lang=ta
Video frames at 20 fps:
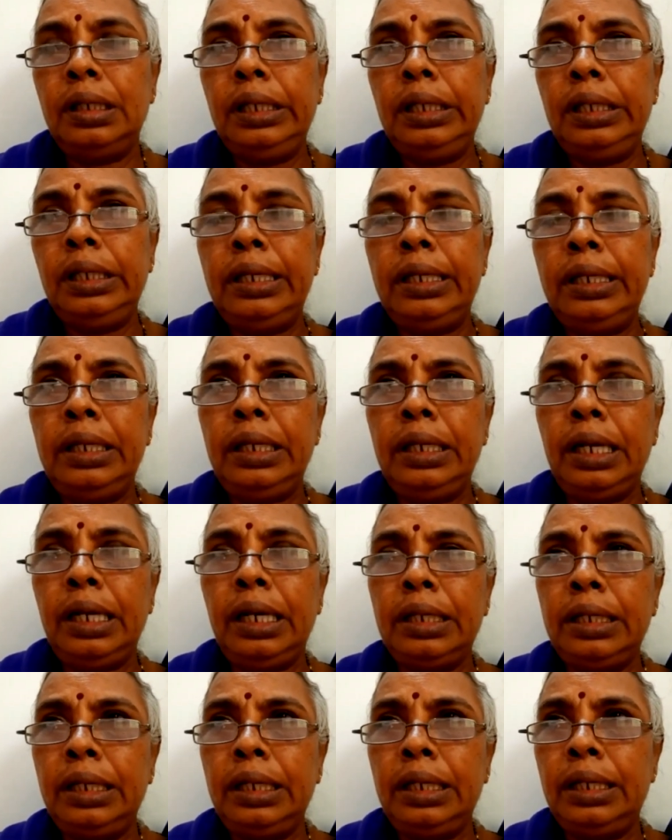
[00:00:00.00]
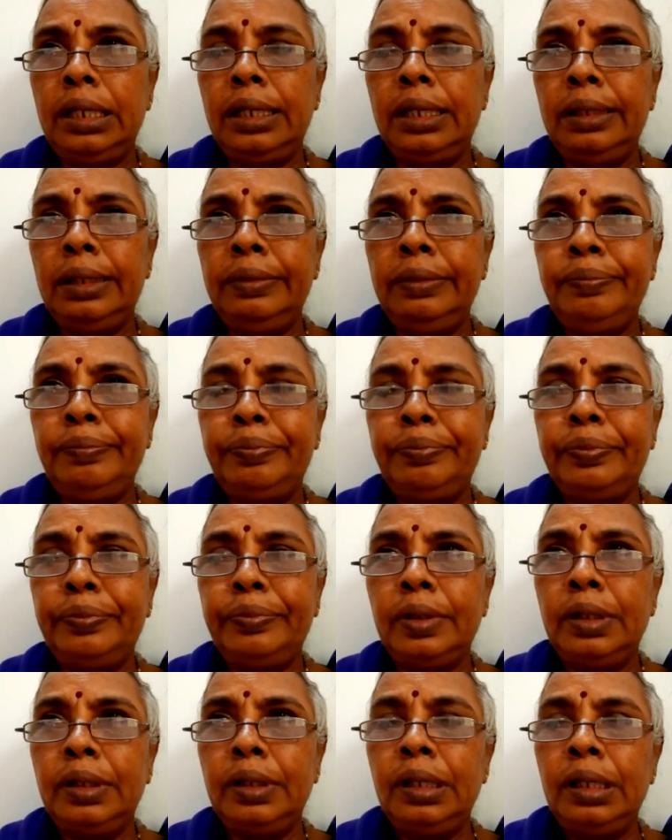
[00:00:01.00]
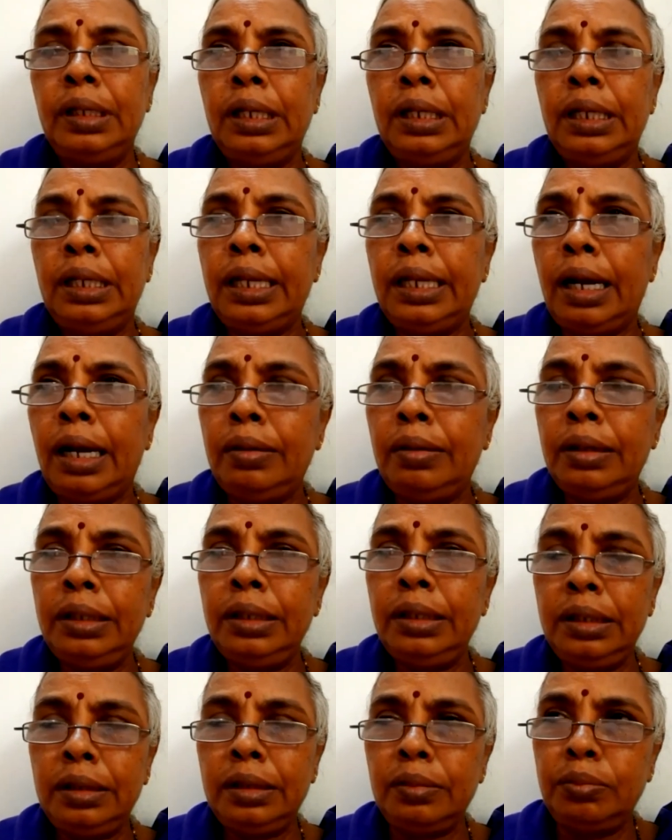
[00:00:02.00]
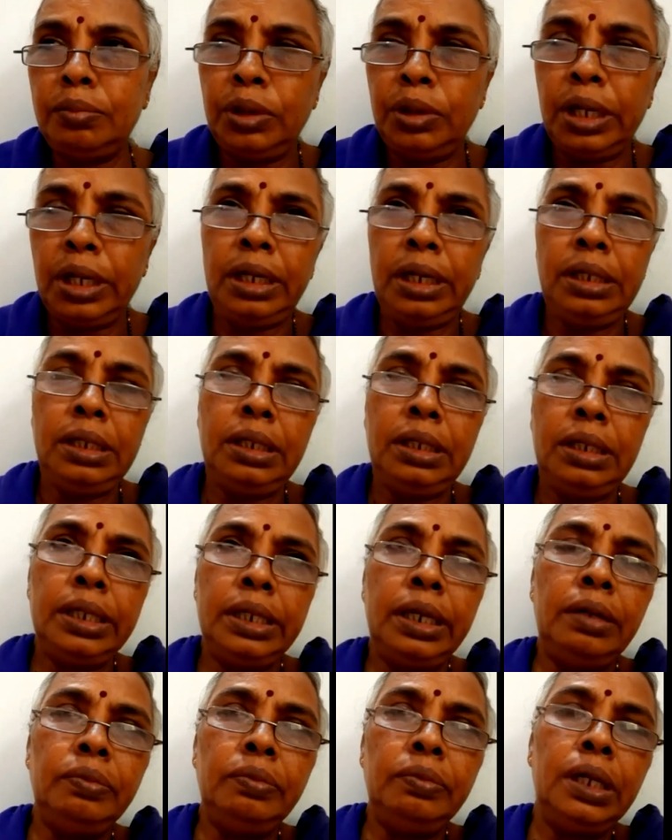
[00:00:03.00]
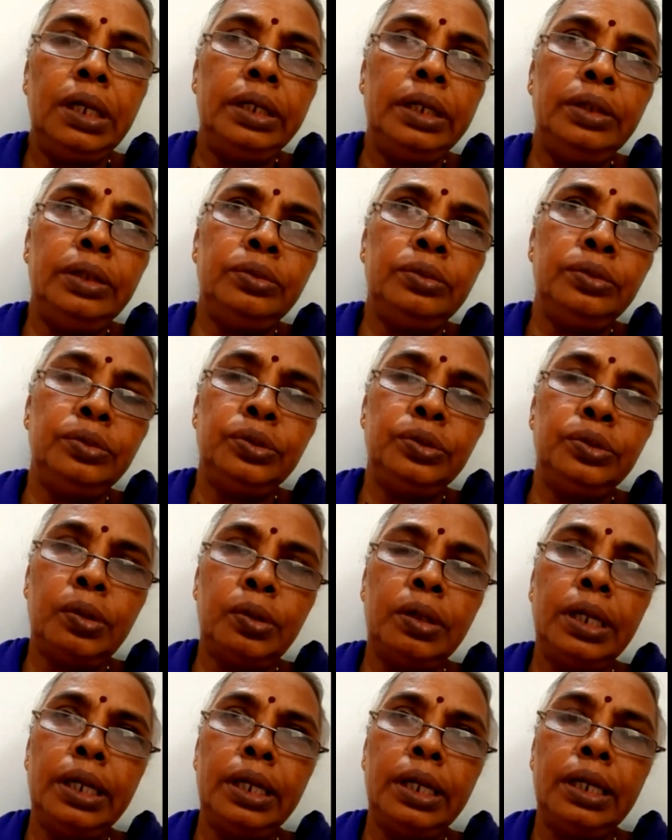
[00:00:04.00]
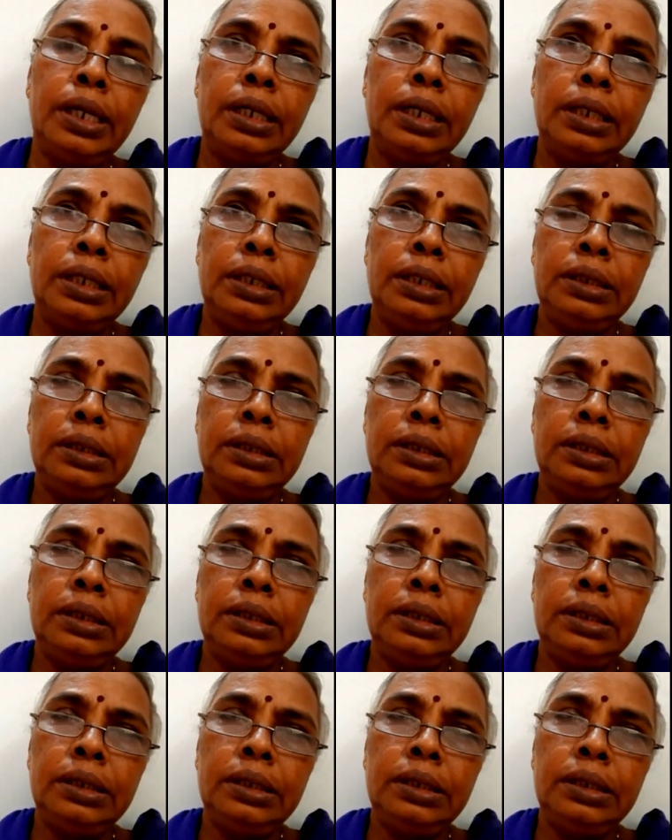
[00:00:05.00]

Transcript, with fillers: என்னன்னாக்கா நான் இதுக்கு முன்னாடி கேள்வியிலையும் சொன்னேன் நான்